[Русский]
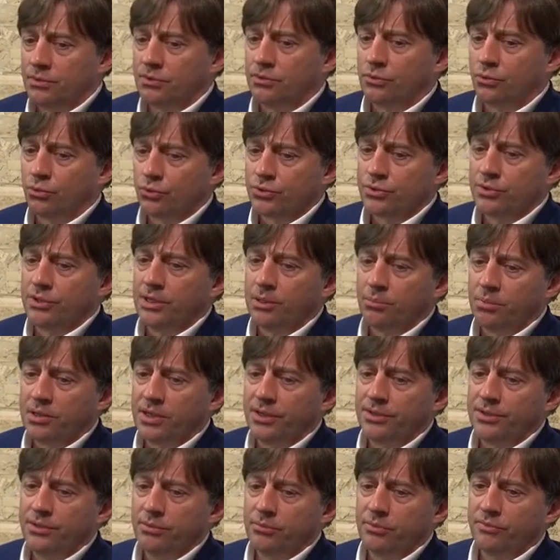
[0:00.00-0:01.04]
тоже
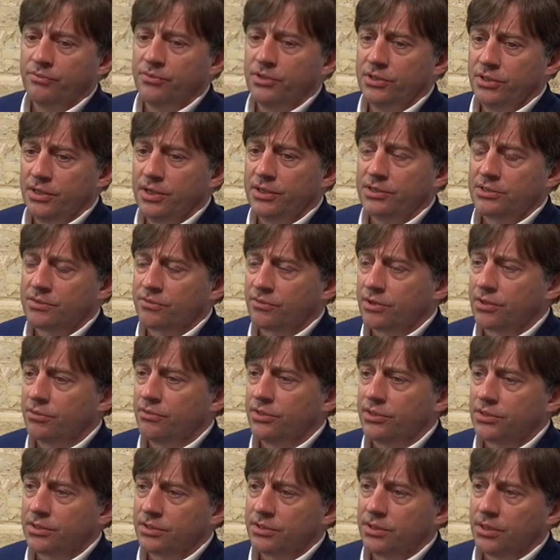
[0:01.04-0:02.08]
необходимо внедрять
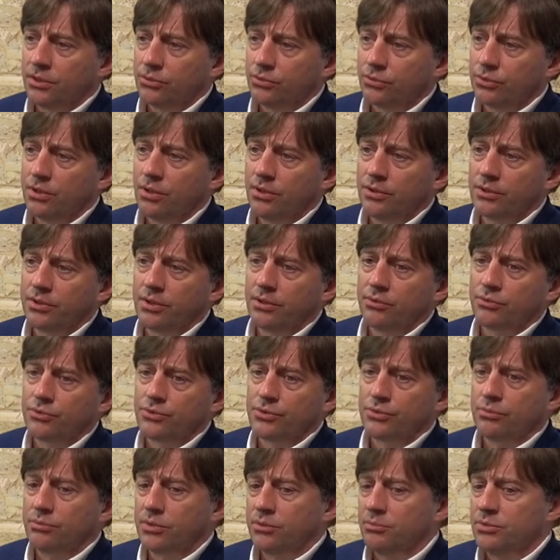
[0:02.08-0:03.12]
цифровые технологии для того,
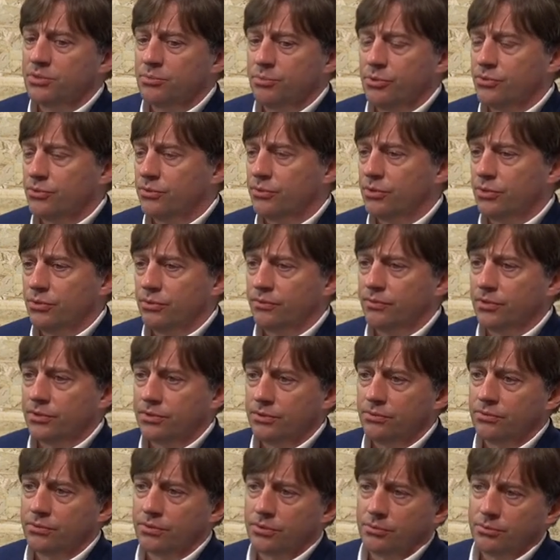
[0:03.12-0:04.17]
чтобы обеспечивать ее
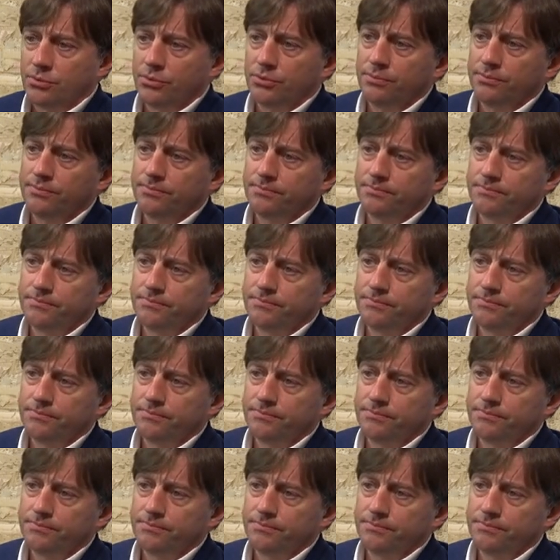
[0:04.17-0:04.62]
эффективную работу.